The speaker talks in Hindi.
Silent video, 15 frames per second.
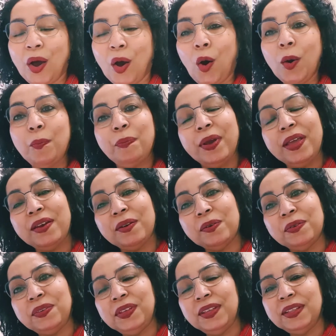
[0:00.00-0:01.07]
और फिर
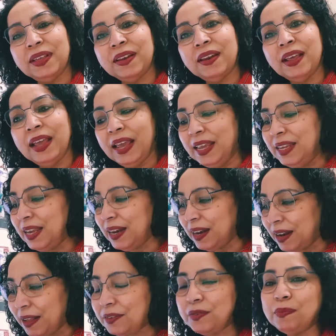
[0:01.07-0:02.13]
उसी दिन ये
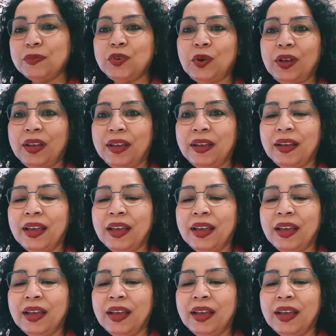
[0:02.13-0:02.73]
नस्म जो है